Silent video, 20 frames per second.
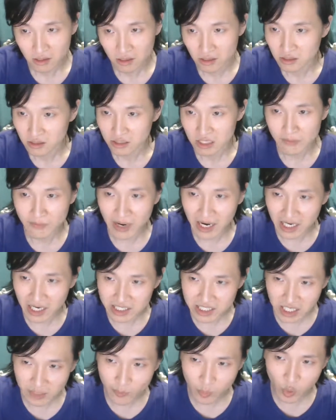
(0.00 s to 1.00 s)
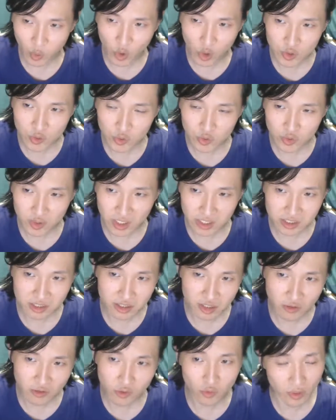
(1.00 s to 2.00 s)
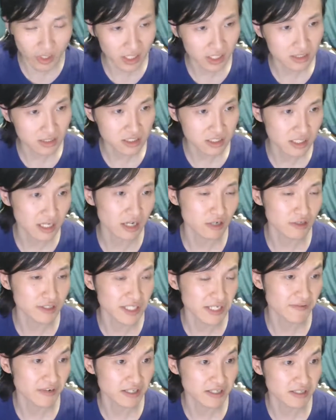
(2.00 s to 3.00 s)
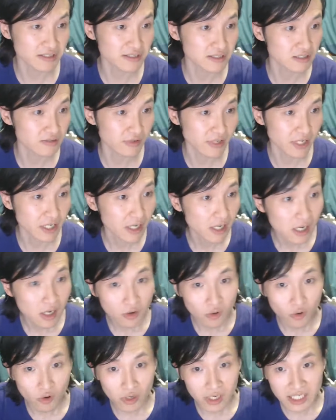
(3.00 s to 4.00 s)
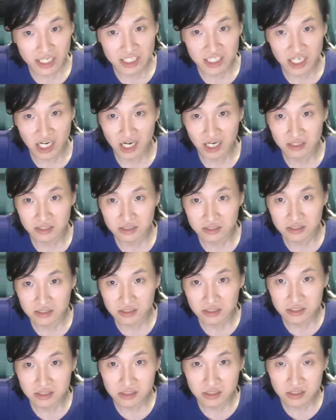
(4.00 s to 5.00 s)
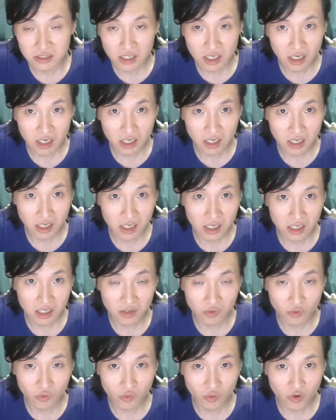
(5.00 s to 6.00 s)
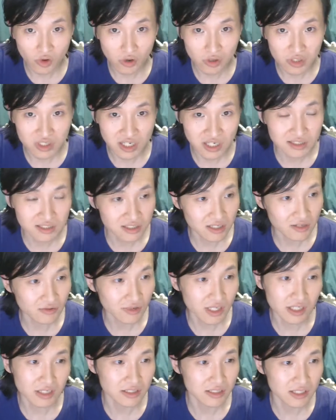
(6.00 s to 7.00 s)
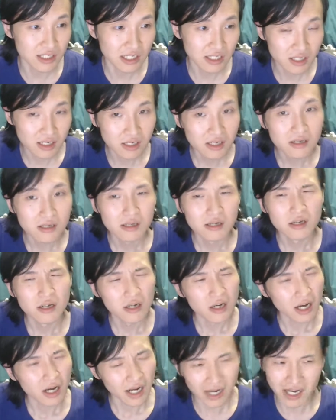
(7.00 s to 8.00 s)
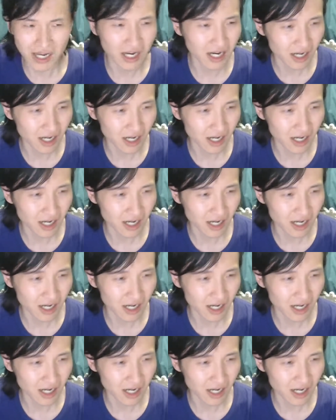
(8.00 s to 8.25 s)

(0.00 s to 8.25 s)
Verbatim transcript: 你把这个破除了，就会能够解放你的思维。我跟你讲，呃，我甚至认为一些，哎呀，